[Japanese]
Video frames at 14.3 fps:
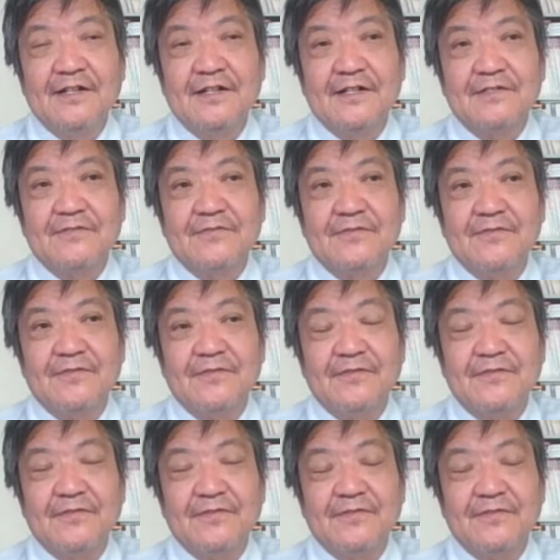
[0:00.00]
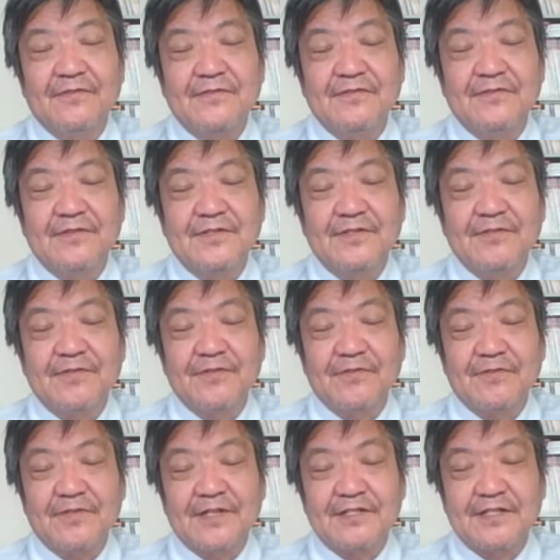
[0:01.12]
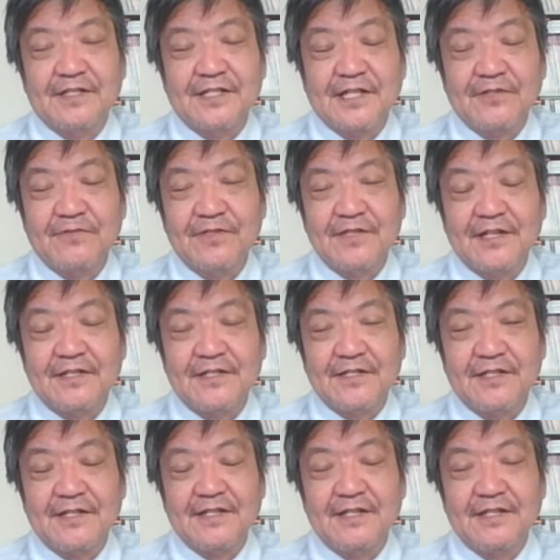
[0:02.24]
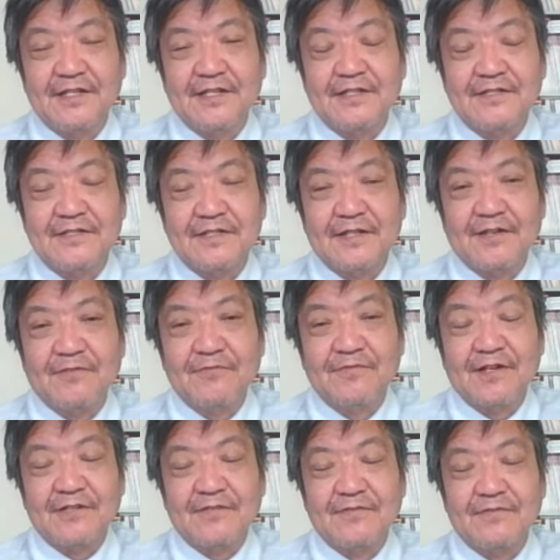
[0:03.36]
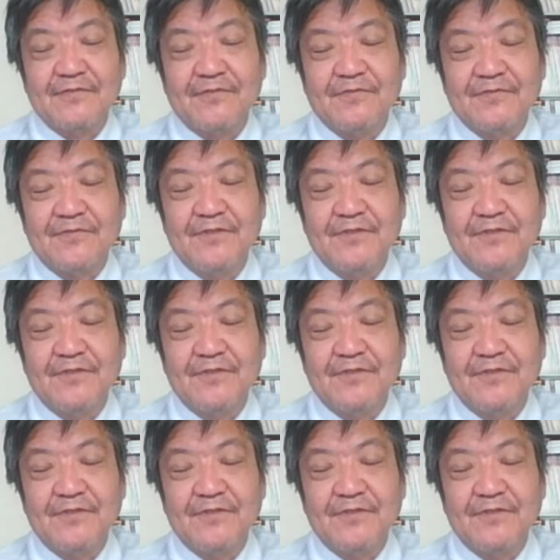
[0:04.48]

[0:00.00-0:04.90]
あのいろいろです、ね、北朝鮮にですねあの